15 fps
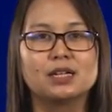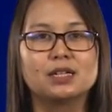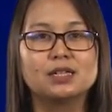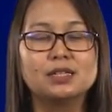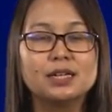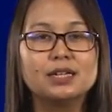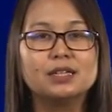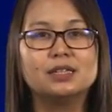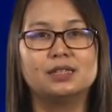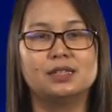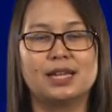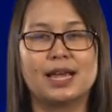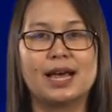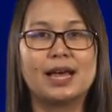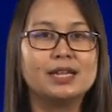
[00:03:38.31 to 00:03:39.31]
เคลื่อน
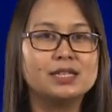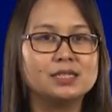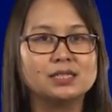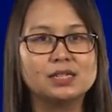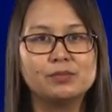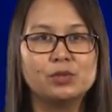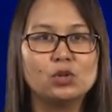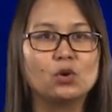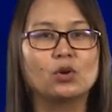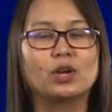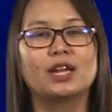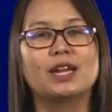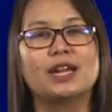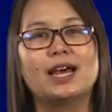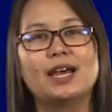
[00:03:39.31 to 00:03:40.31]
ย้ายเชื่อมโยง
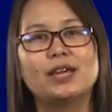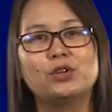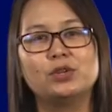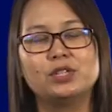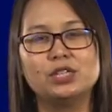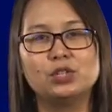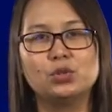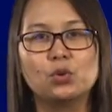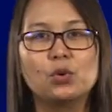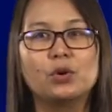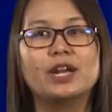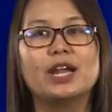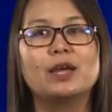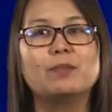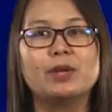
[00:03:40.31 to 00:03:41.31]
กันได้ โดยที่ทุกคน
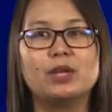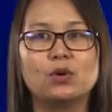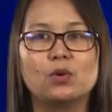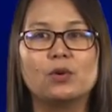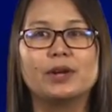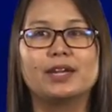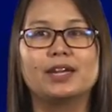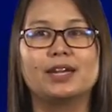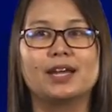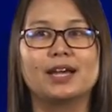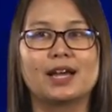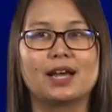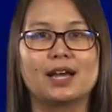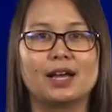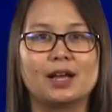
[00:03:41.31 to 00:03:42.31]
ได้ประโยชน์นะ
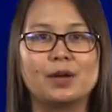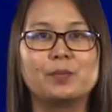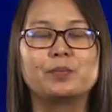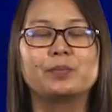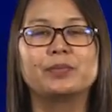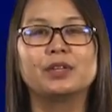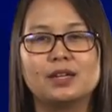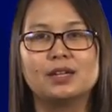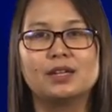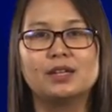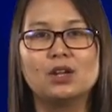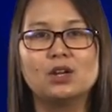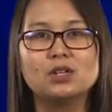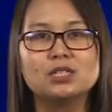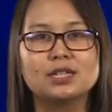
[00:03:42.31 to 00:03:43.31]
คะ
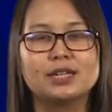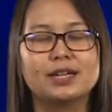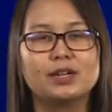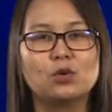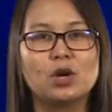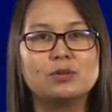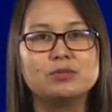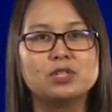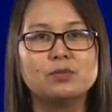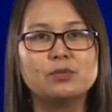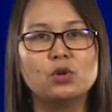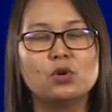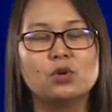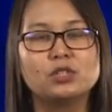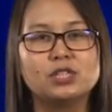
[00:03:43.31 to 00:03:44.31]
นอกจากนั้นความเชื่อม
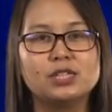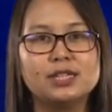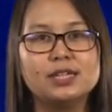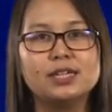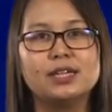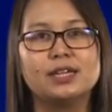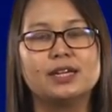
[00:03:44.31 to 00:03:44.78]
โยงที่